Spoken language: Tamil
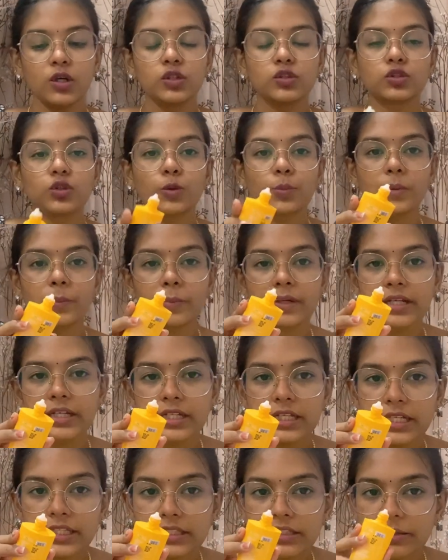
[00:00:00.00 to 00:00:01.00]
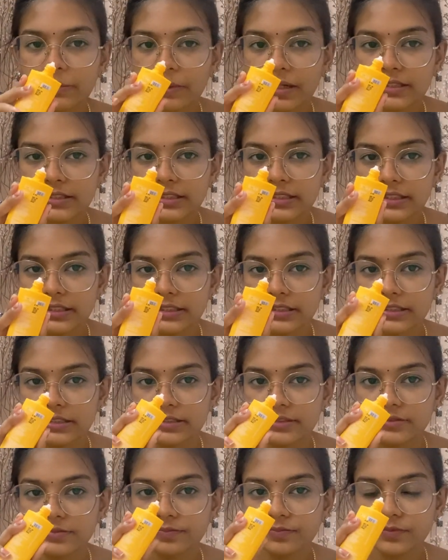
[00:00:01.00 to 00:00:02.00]
ஸோ ஓப்பன் பண்ணிங்கன்னா இந்த மாதிரி
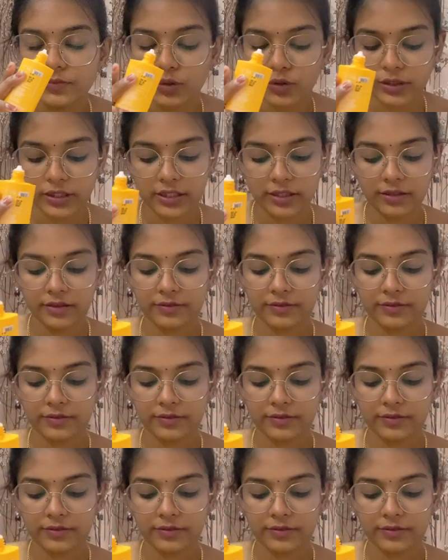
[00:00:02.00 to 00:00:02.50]
இருக்குது ஓகே